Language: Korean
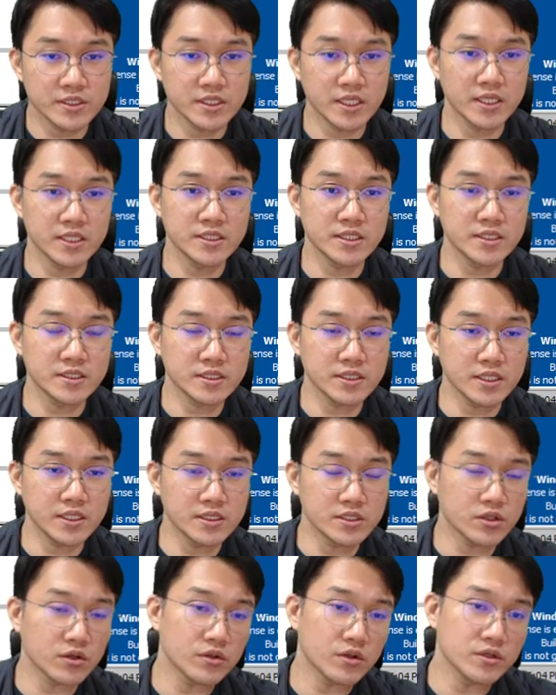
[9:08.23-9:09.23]
이제 시스
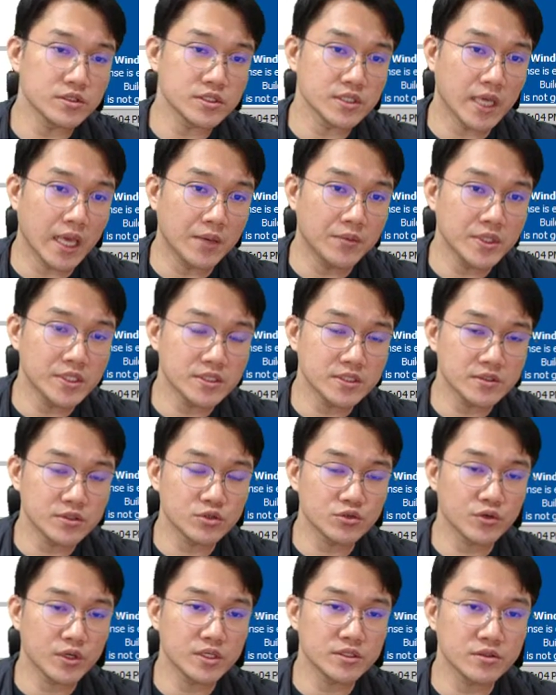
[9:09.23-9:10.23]
인터널즈 MS
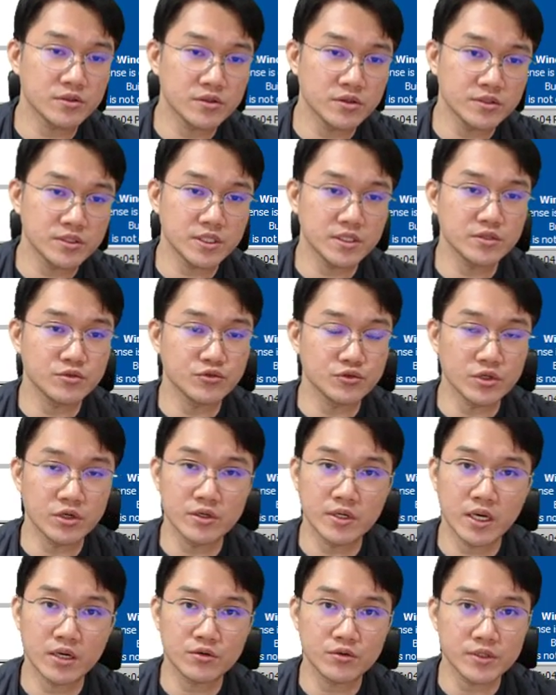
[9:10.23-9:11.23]
쪽에서 현재는
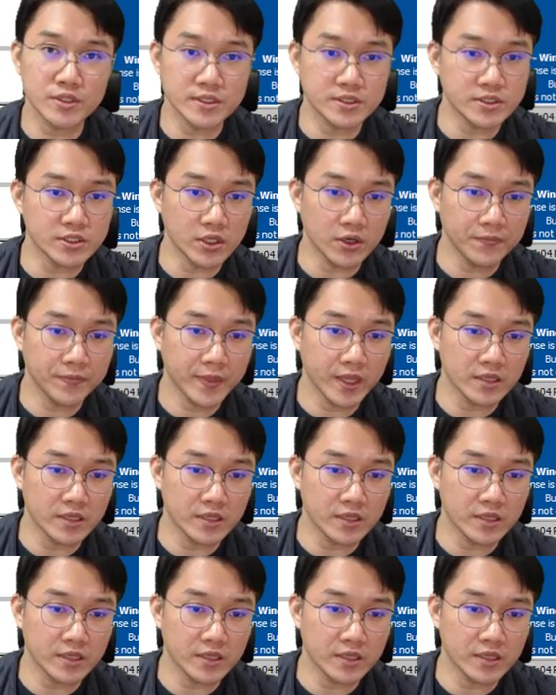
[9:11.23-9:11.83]
운영을 하고 있죠